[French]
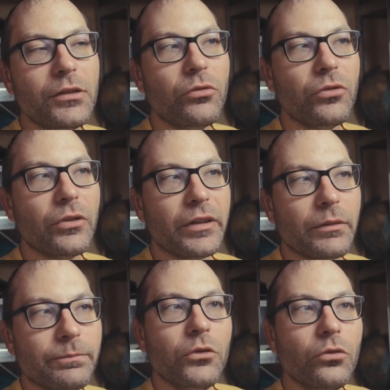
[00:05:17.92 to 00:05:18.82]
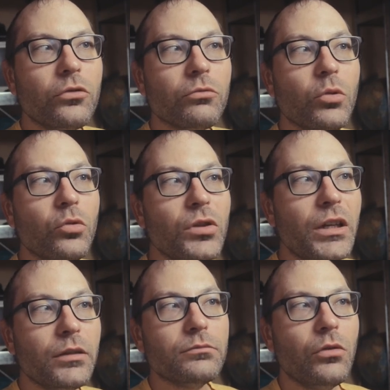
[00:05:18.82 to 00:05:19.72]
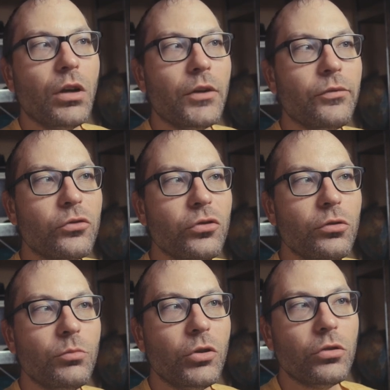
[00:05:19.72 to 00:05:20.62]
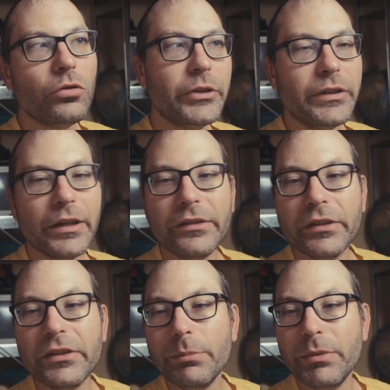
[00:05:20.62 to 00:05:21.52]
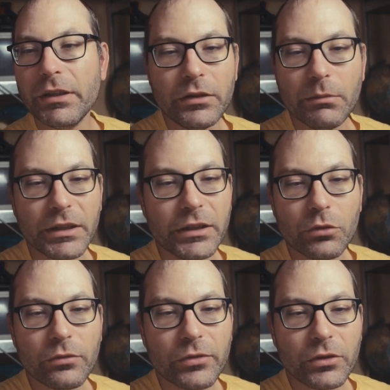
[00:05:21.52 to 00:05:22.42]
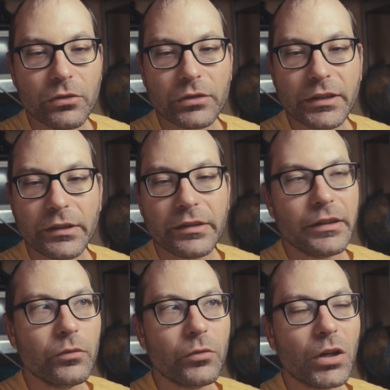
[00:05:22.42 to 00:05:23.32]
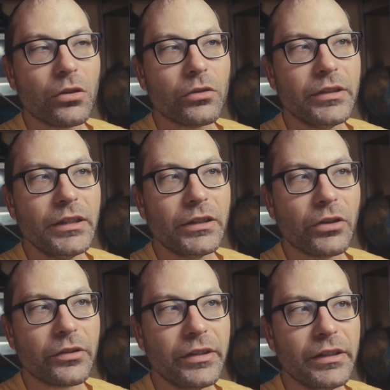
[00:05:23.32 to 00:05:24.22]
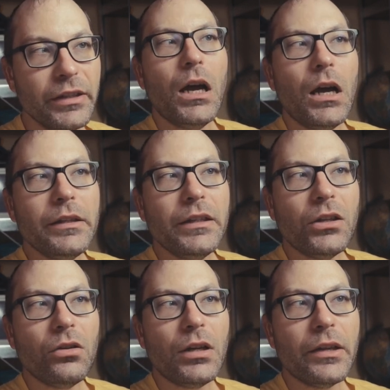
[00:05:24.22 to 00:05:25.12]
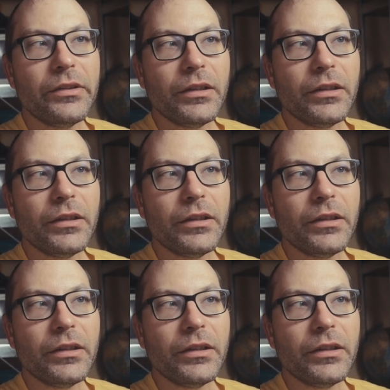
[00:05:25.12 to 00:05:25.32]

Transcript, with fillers: juste ça. Donc on a un fonctionnement euh, qui est assez typique des magnétophones euh, cassettes, voire euh, des lecteurs CD, un écran assez